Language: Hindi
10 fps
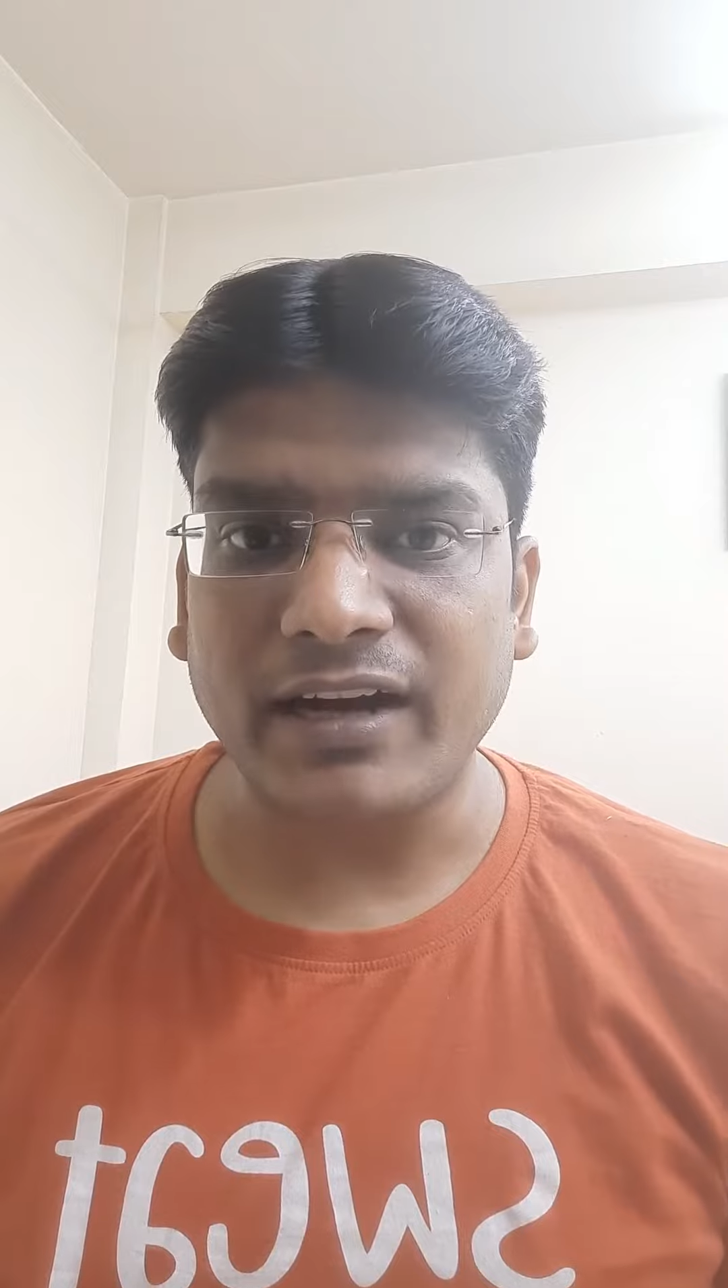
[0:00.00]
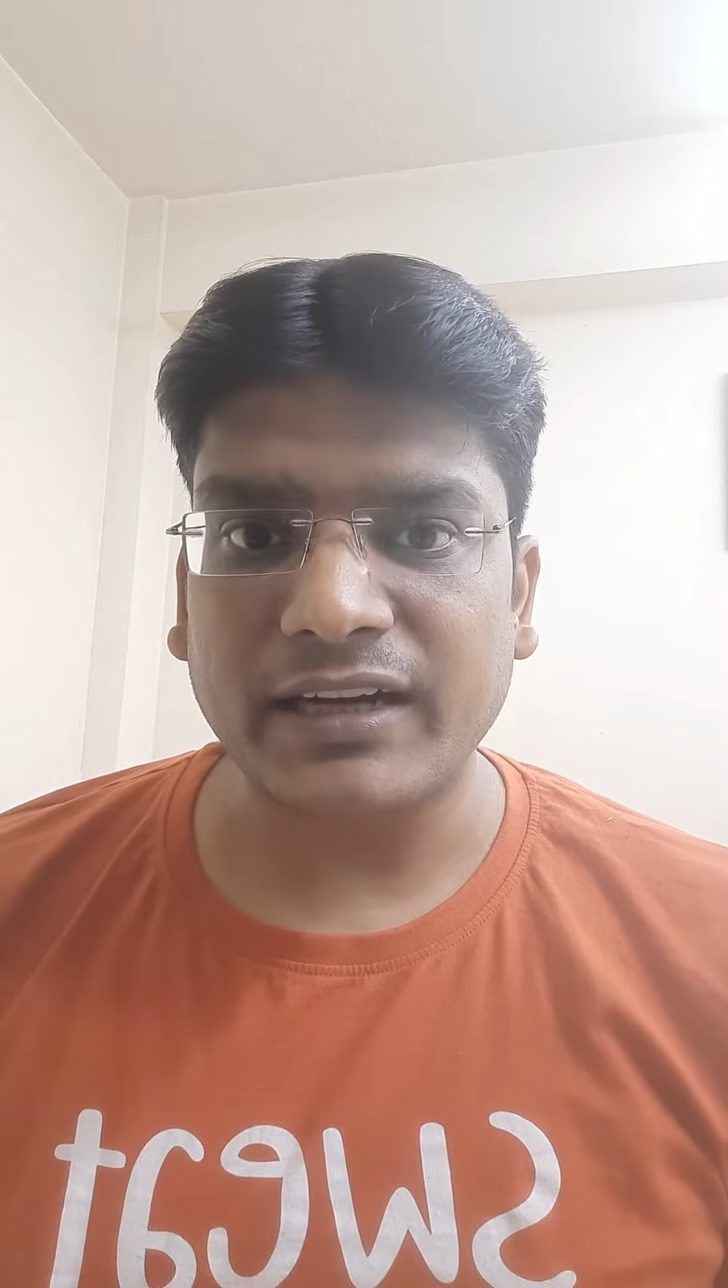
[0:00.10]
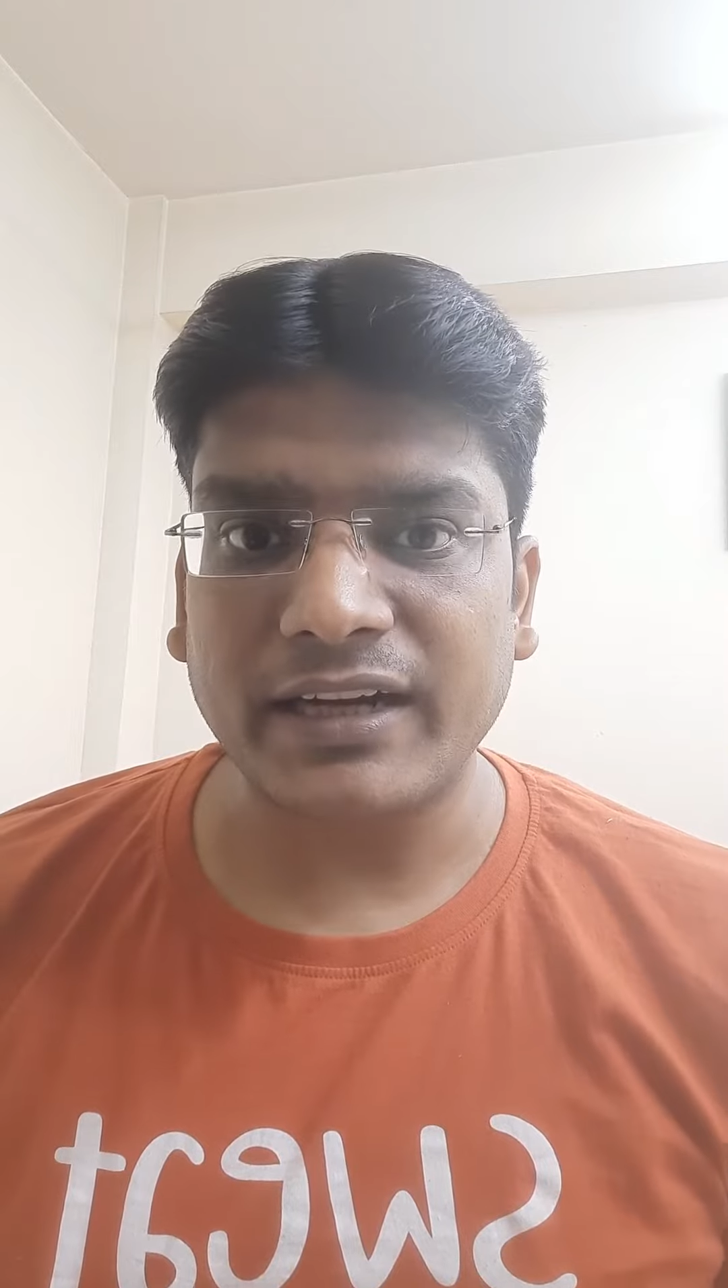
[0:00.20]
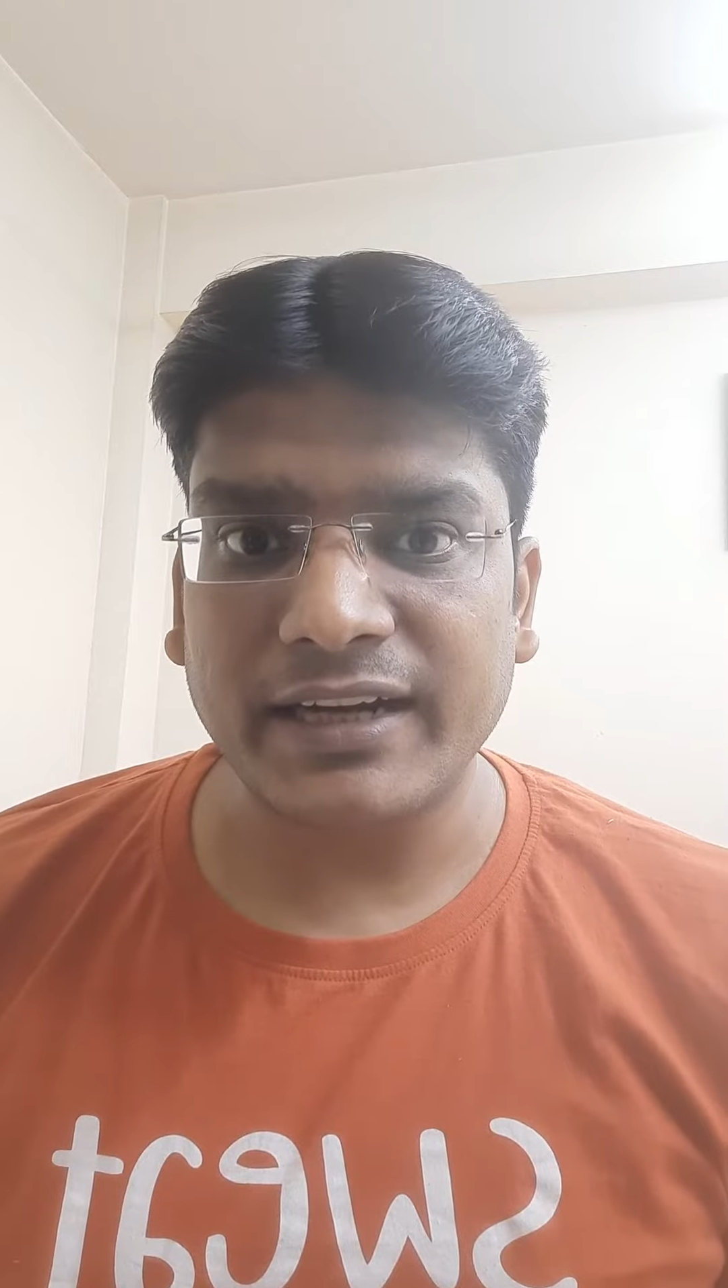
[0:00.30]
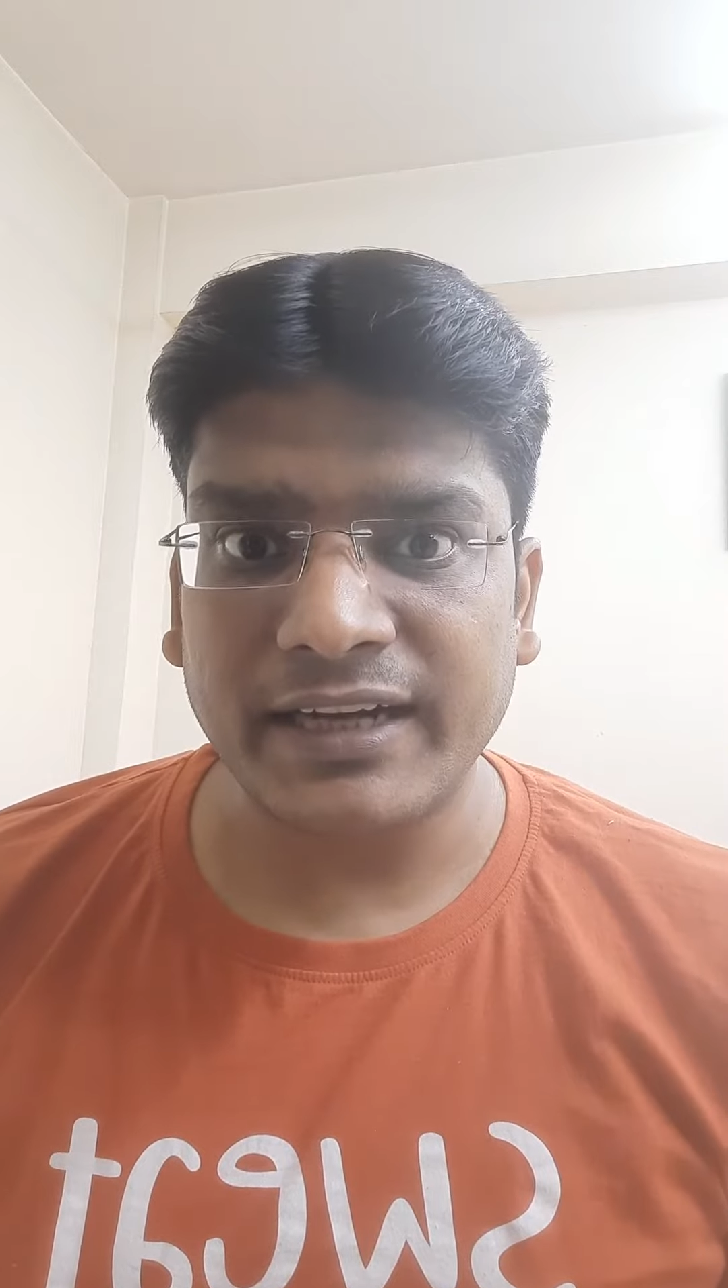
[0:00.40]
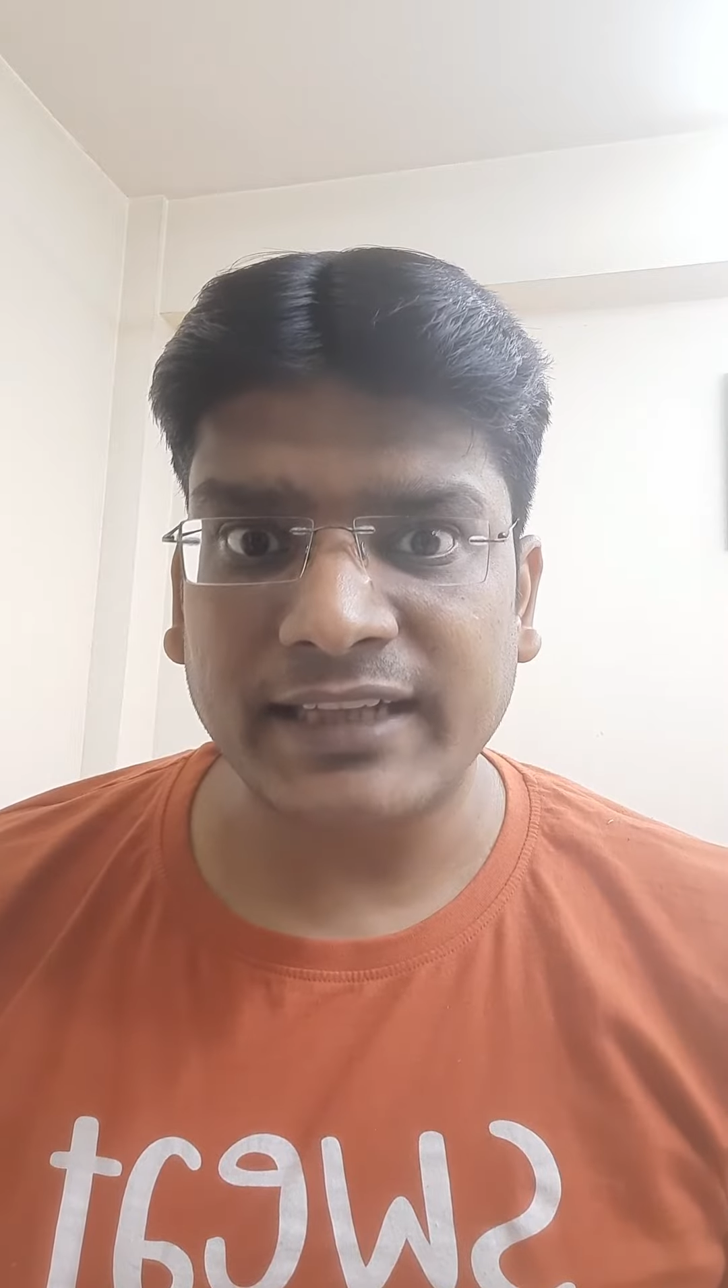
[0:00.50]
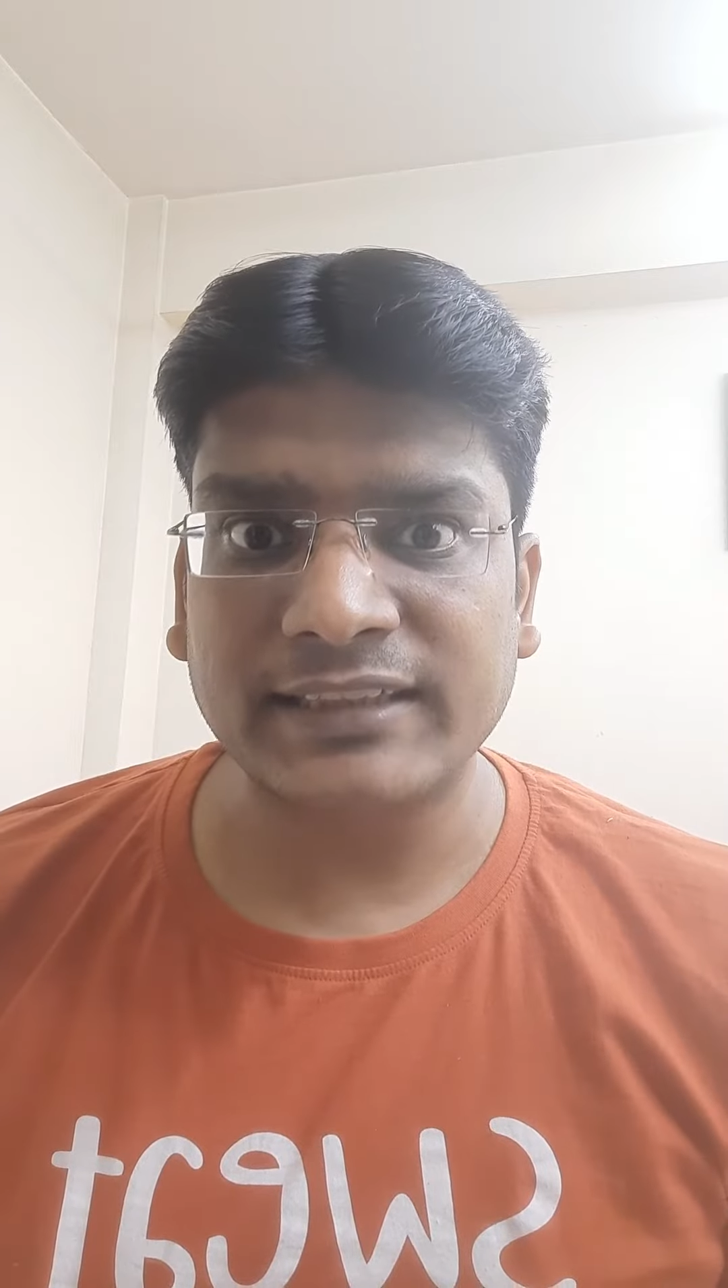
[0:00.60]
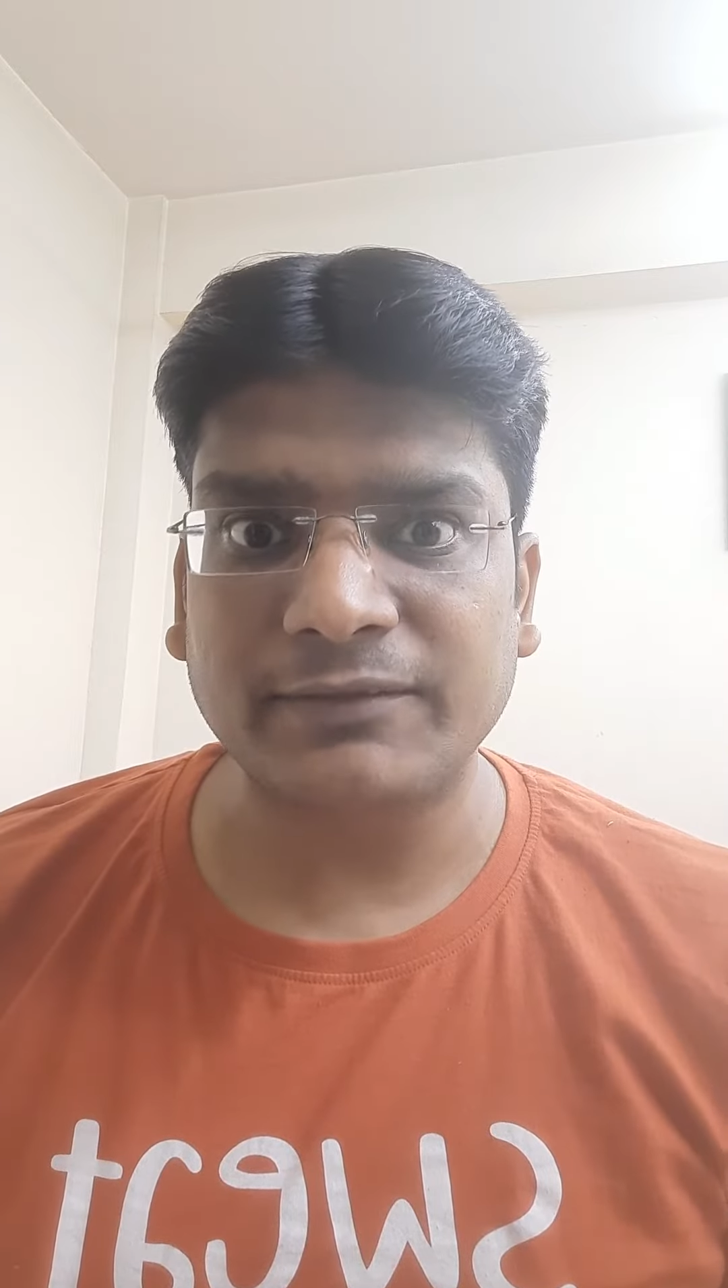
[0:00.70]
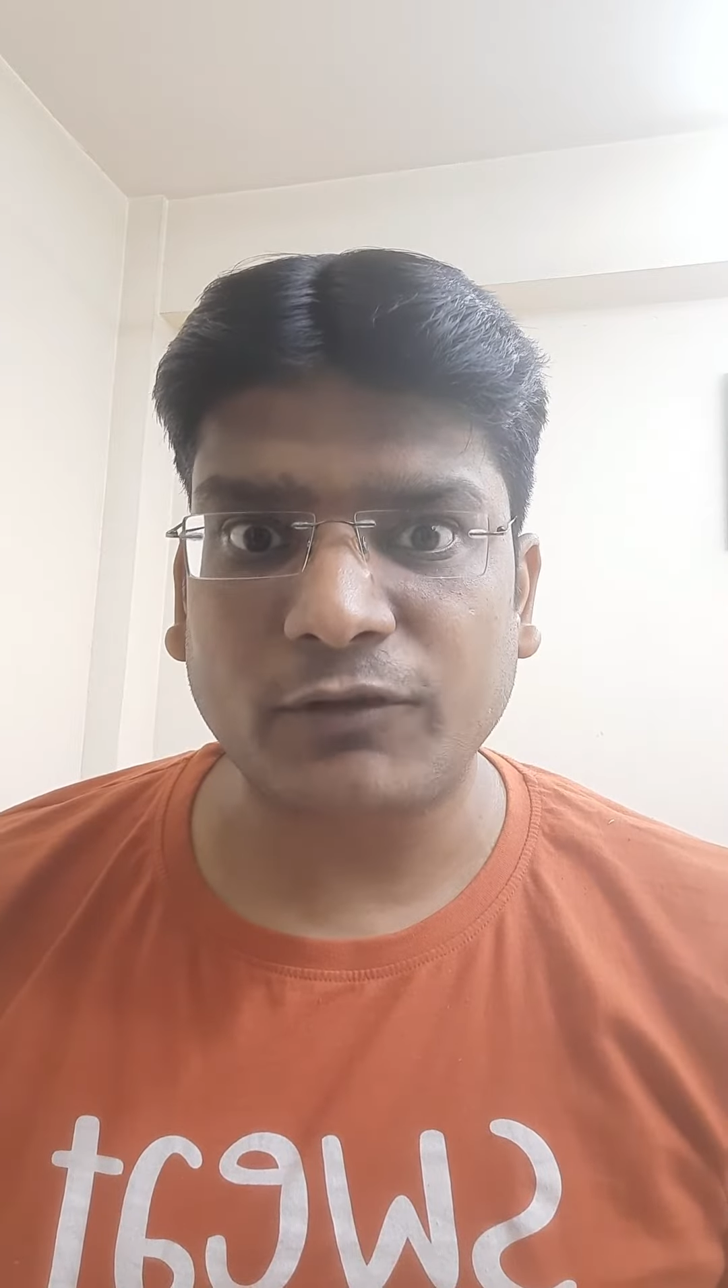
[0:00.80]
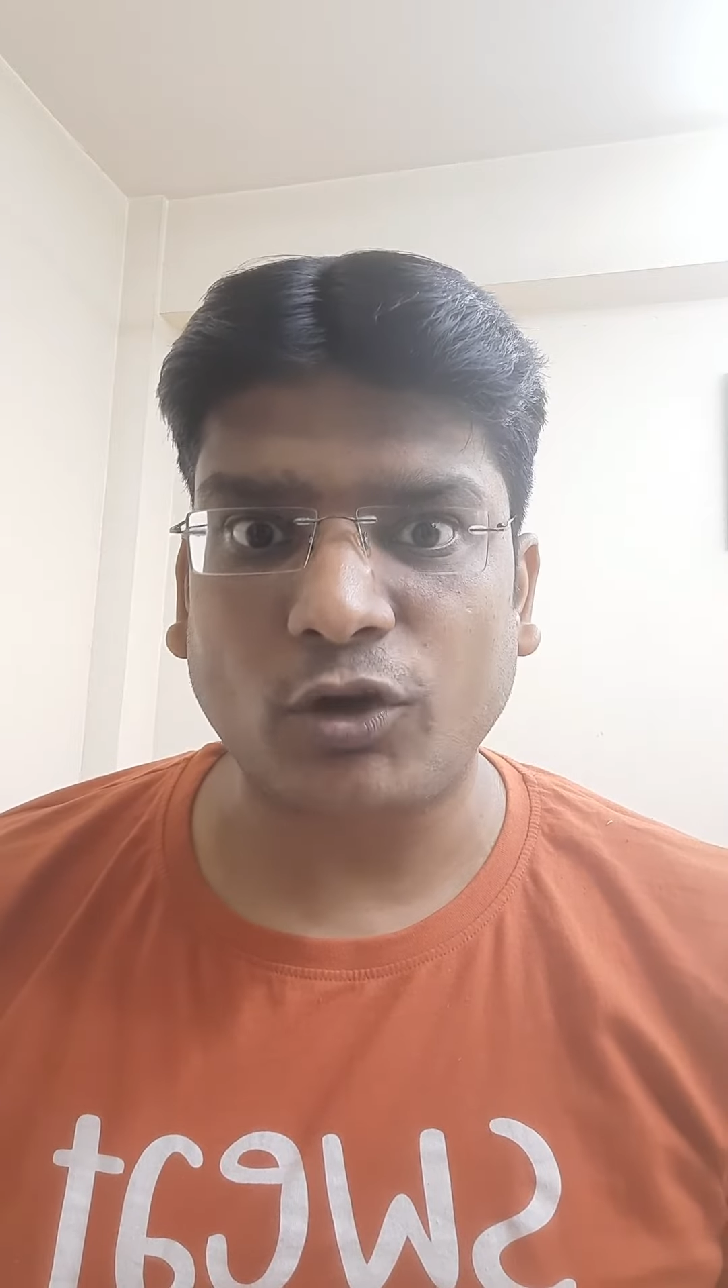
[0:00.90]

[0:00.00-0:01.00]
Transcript: वाटर इंटेंसिव